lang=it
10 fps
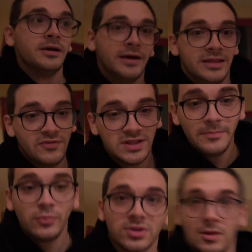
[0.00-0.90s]
Nel
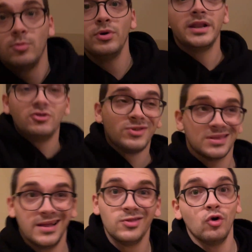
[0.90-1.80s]
frattempo io stavo pure
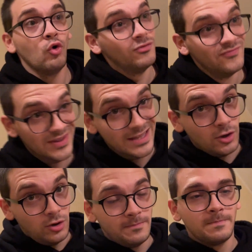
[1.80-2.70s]
registrando un
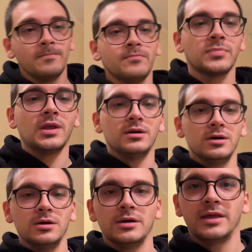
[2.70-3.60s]
video
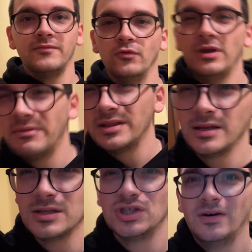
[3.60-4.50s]
eh, che voi
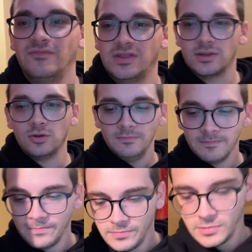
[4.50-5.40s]
avete già visto
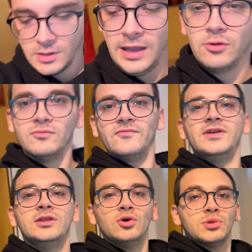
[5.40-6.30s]
è un
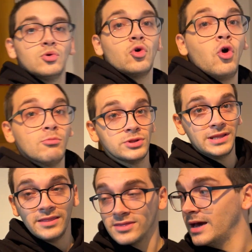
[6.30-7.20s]
video su come
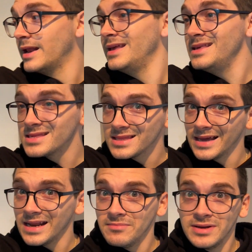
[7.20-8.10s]
utilizzare
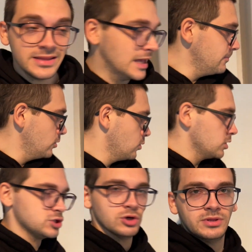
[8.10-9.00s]
Instagram da Apple
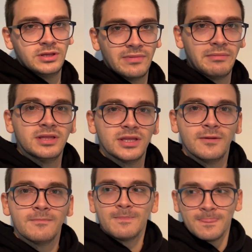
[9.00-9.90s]
Watch, quindi veramente
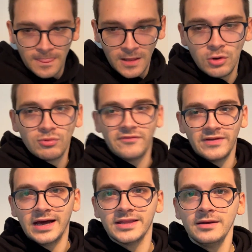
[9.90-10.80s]
una
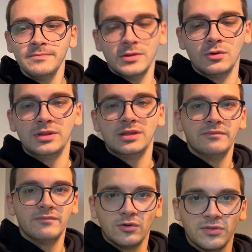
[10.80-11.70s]
figata, quindi
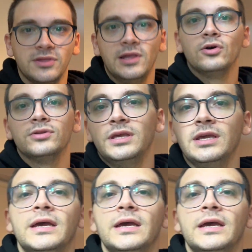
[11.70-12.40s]
vi consiglio di